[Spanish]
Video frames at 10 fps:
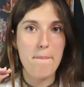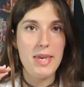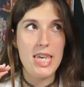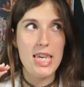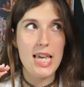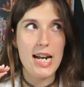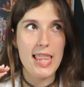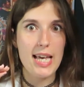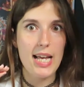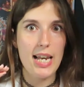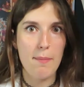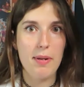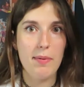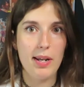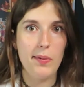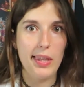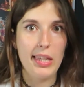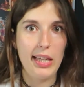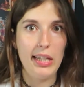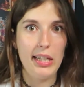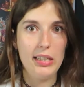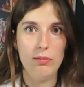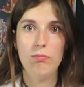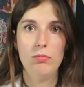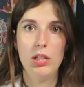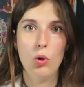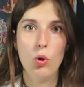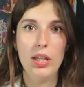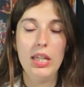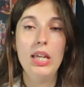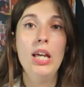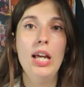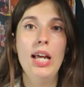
mierda la primera vez que llegó allí.